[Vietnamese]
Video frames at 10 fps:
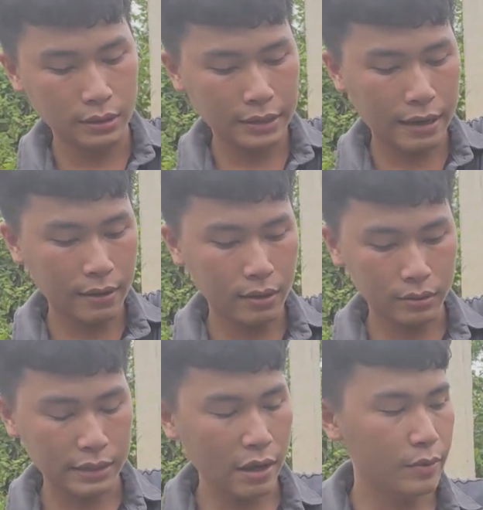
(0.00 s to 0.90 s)
Cao là
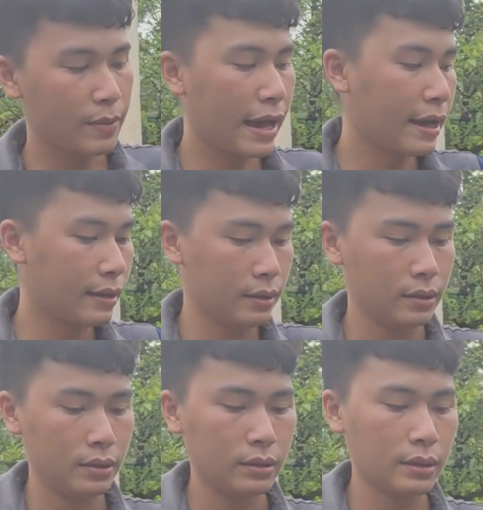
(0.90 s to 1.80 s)
được 63,
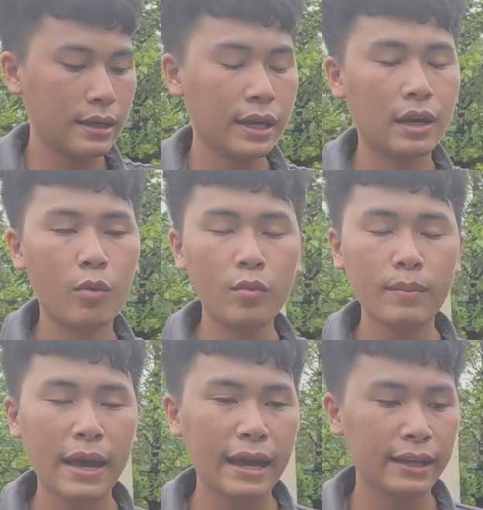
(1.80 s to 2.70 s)
tán ngang là
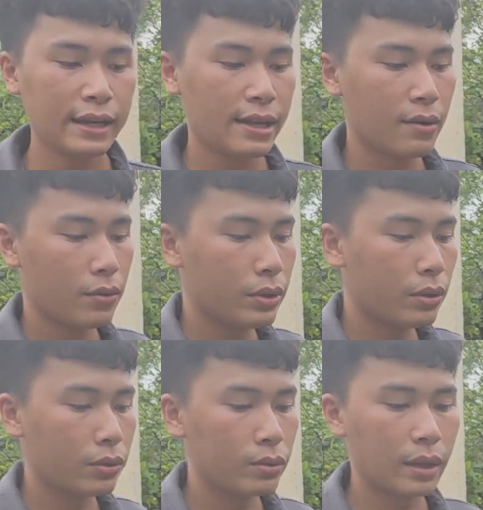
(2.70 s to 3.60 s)
43. Cây này giao lưu với
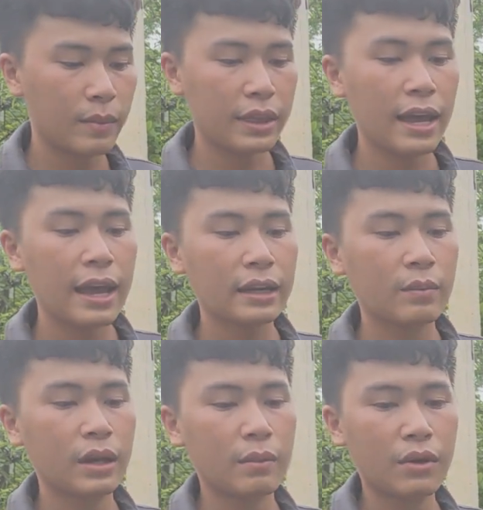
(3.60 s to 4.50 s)
cô chú anh chị mình giá
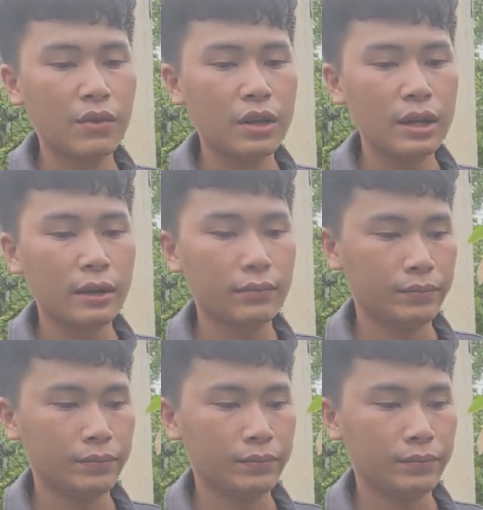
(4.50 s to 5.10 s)
200 000 bao phí nha.